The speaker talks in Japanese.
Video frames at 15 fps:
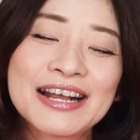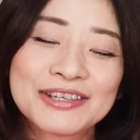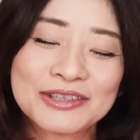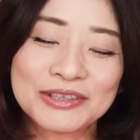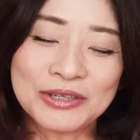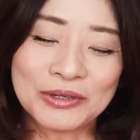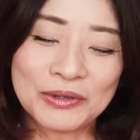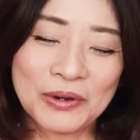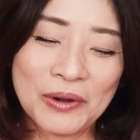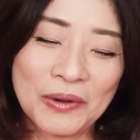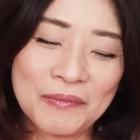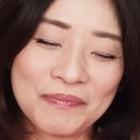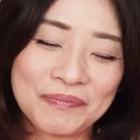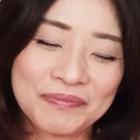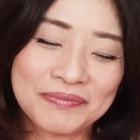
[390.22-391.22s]
各そ
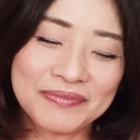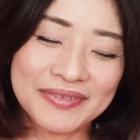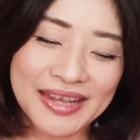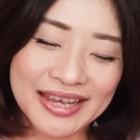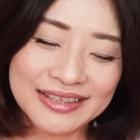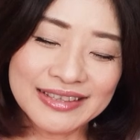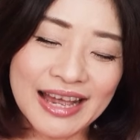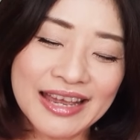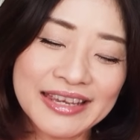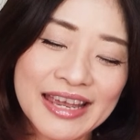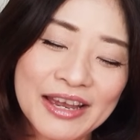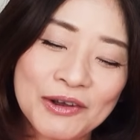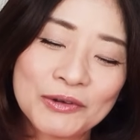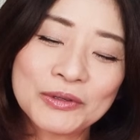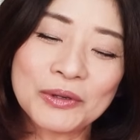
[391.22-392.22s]
の、ね、再
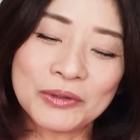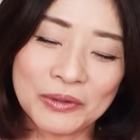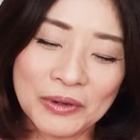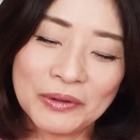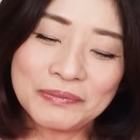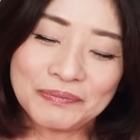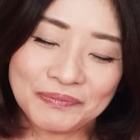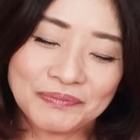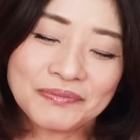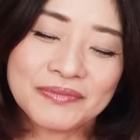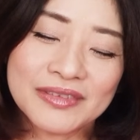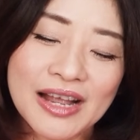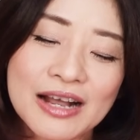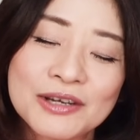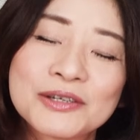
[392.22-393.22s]
演ごとの
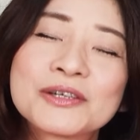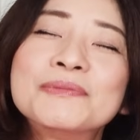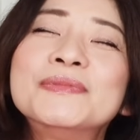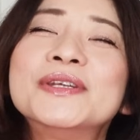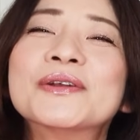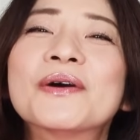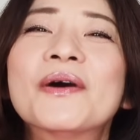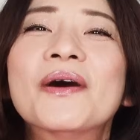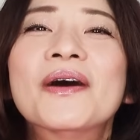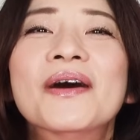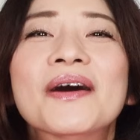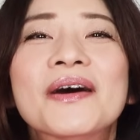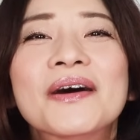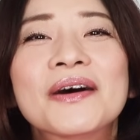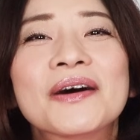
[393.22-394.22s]
各組の
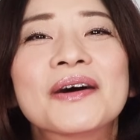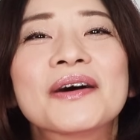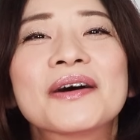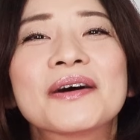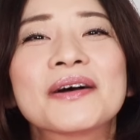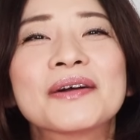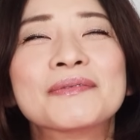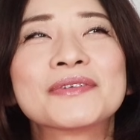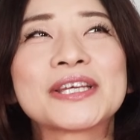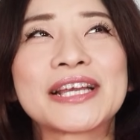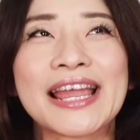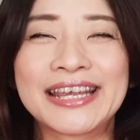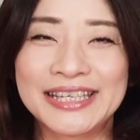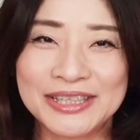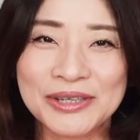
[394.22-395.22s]

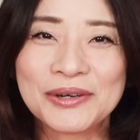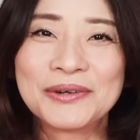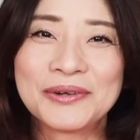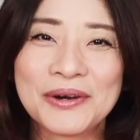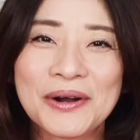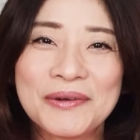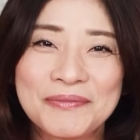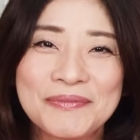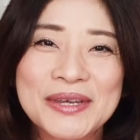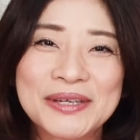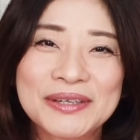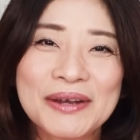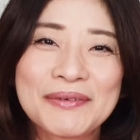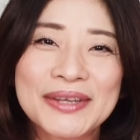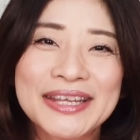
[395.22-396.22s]
劇場を見比
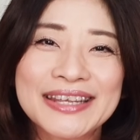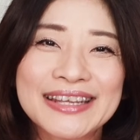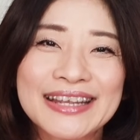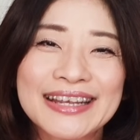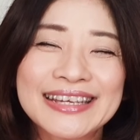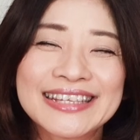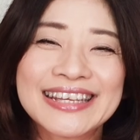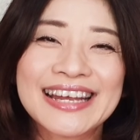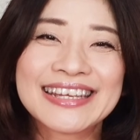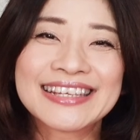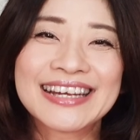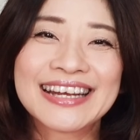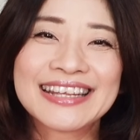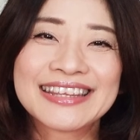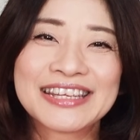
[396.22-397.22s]
べていただきたい
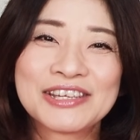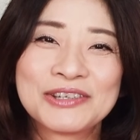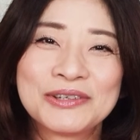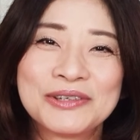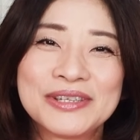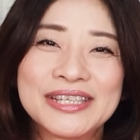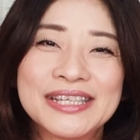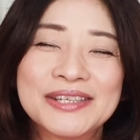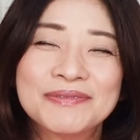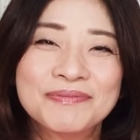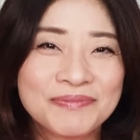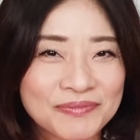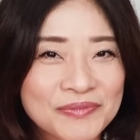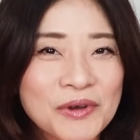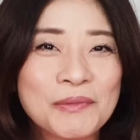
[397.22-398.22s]
なっていうふうに、う
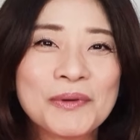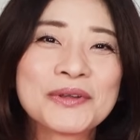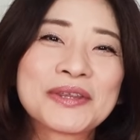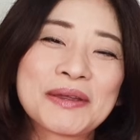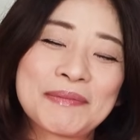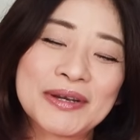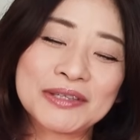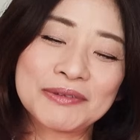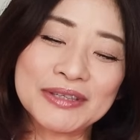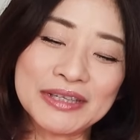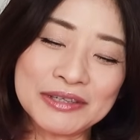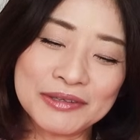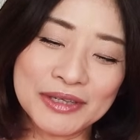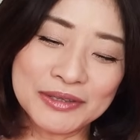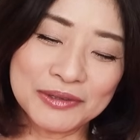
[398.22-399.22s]
ん、思っています。
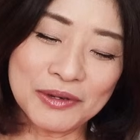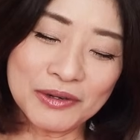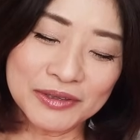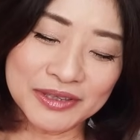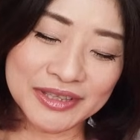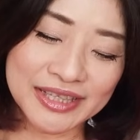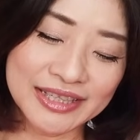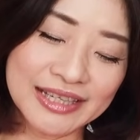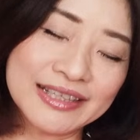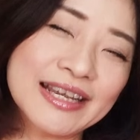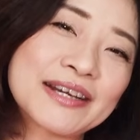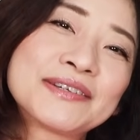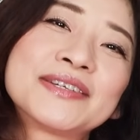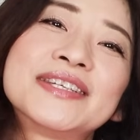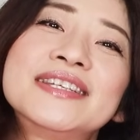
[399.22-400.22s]
私はすごく好きな
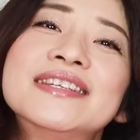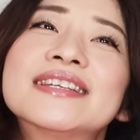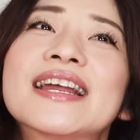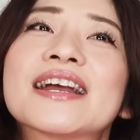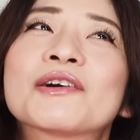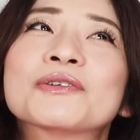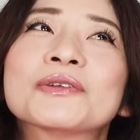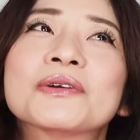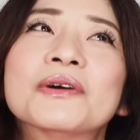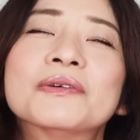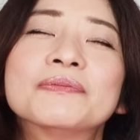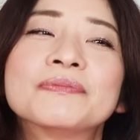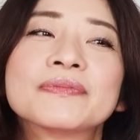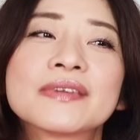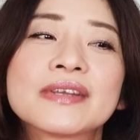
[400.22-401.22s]
作品で、この、